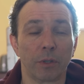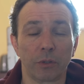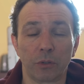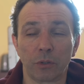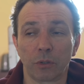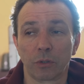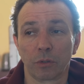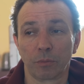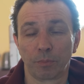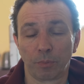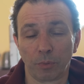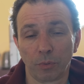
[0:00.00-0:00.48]

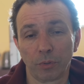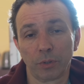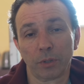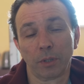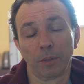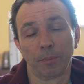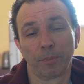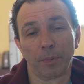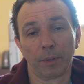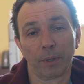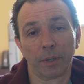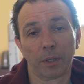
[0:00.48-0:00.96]
мастер
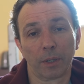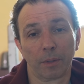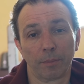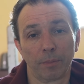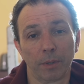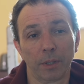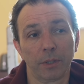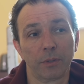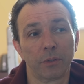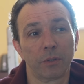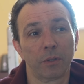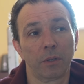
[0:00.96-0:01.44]
спорта по
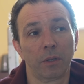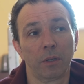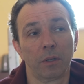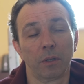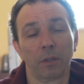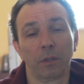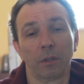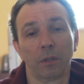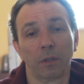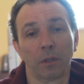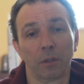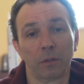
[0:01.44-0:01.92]

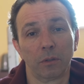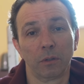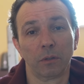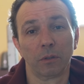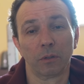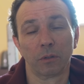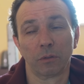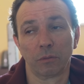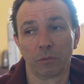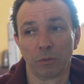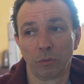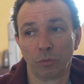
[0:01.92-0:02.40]
акробатике, один
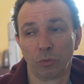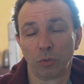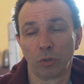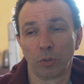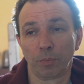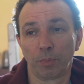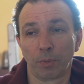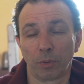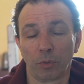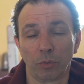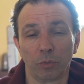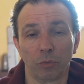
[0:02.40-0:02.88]
из ведущих
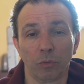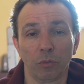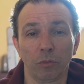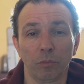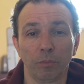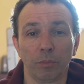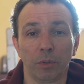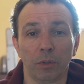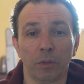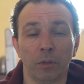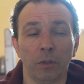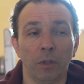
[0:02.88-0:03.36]
прыгунов
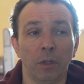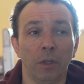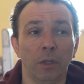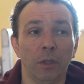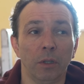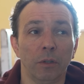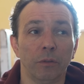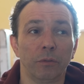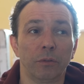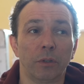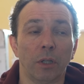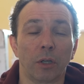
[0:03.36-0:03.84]
был.
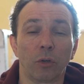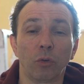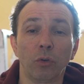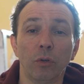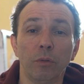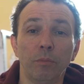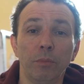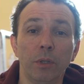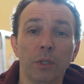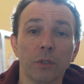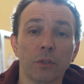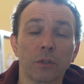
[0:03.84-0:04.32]

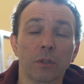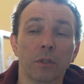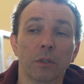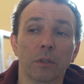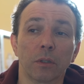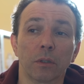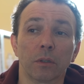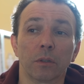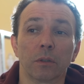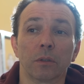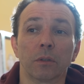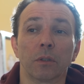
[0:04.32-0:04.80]
Второе
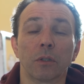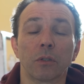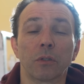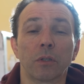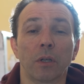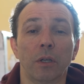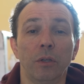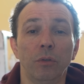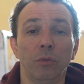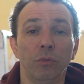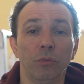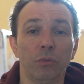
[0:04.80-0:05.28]
место на
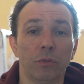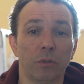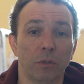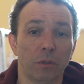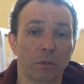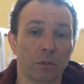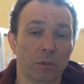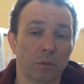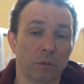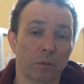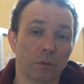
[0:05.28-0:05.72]
Союзе